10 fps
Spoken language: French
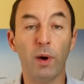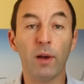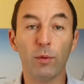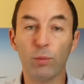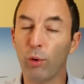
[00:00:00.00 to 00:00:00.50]

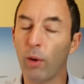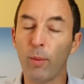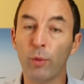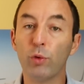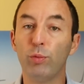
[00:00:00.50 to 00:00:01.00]
parle
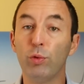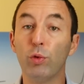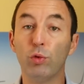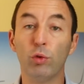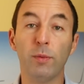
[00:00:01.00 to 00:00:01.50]
probablement de plus
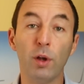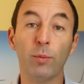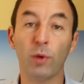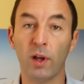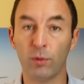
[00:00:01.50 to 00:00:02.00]
de 2000
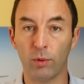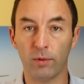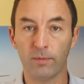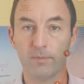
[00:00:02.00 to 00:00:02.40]
hommes dans la zone.